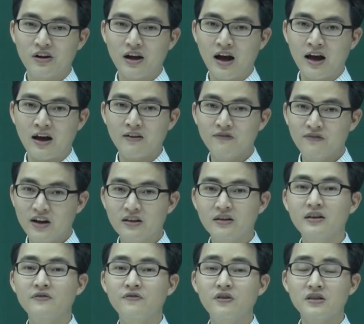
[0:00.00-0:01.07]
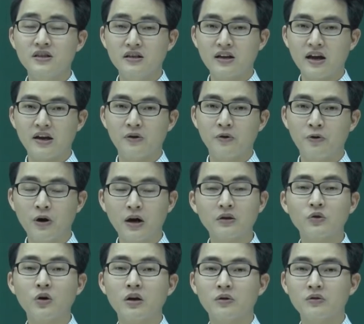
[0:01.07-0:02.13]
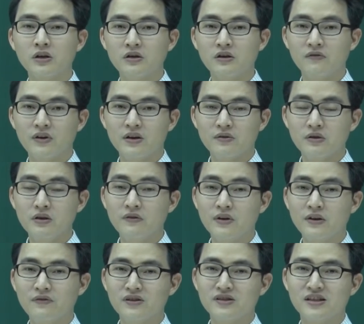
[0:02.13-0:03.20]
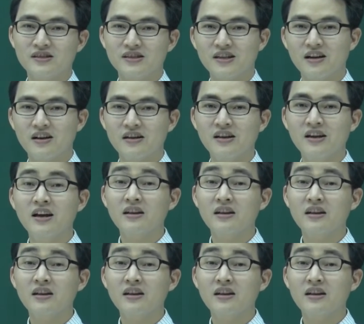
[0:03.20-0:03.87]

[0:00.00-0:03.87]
À, vậy thì phương trình này hoàn toàn có thể được về, đưa về phương trình gì đây?